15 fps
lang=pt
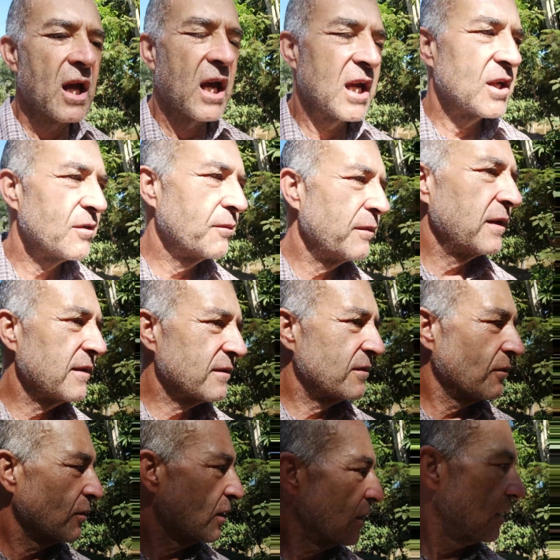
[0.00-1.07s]
Às vezes
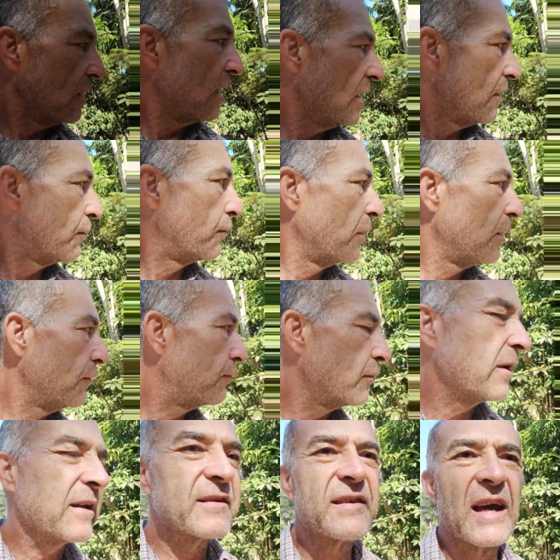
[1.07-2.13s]
eu, é, é, foi
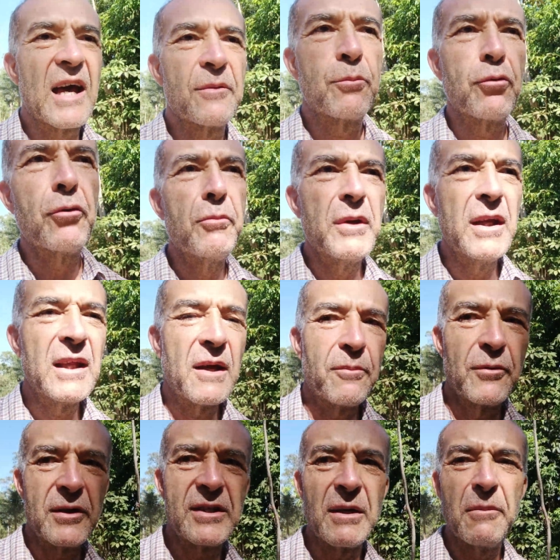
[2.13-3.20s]
influenciado por mim, né?
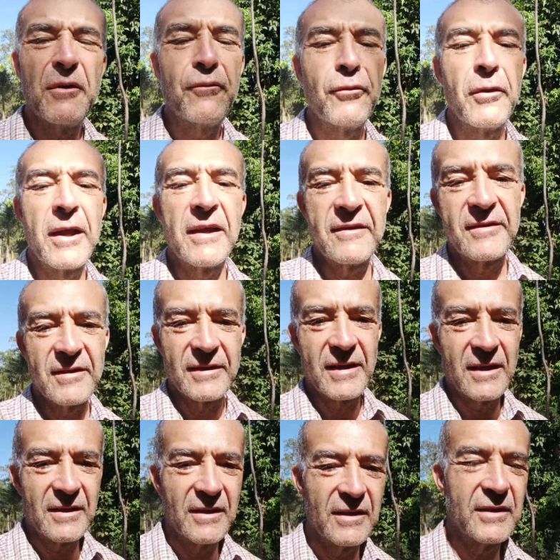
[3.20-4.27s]
Por isso chama influencer,
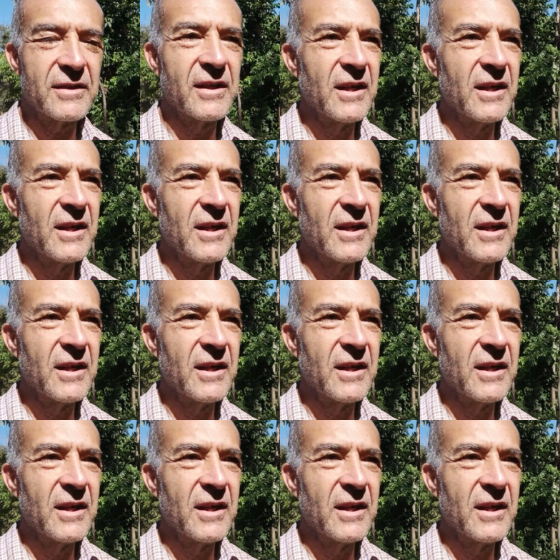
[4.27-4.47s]
tá, gente?